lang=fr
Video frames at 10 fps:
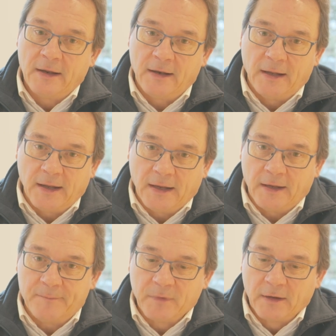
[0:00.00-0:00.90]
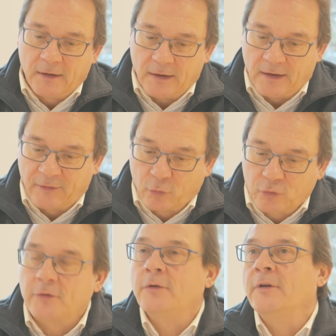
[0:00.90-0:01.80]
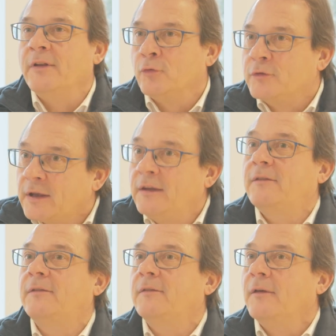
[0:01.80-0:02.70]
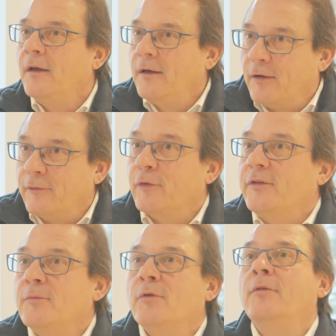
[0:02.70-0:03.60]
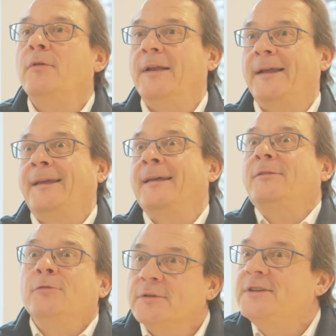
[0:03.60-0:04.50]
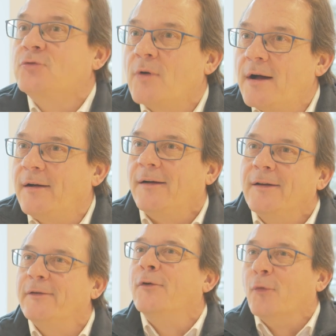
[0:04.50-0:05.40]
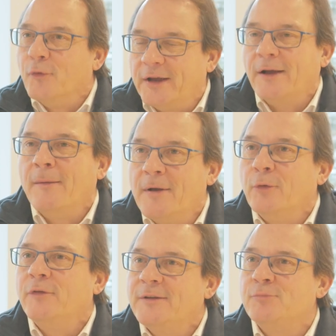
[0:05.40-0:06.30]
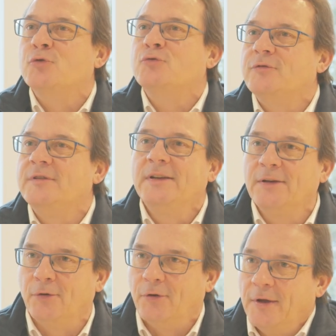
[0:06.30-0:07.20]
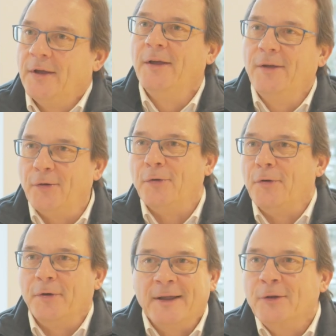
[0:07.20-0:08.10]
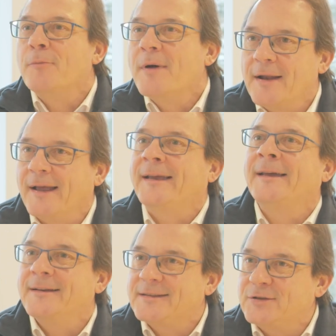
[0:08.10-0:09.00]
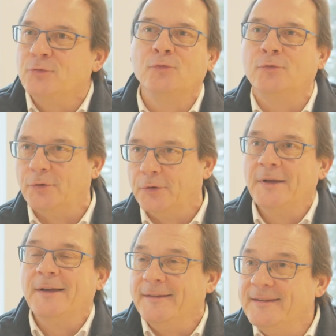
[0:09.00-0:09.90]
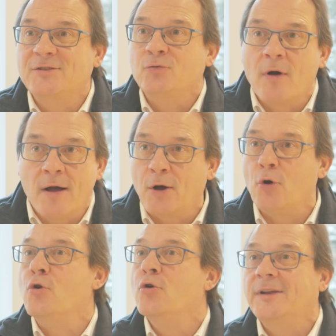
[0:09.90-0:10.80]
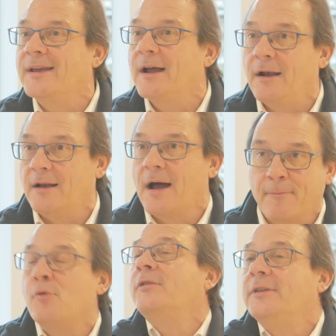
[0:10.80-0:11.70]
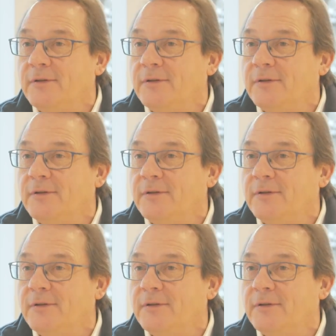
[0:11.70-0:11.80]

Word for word: les, les auteurs, les autrices, euh, forcément les créateurs d'histoire. Hein. On est quand même là aussi pour soutenir euh, quelque part la création d'histoires d'histoire locale à portée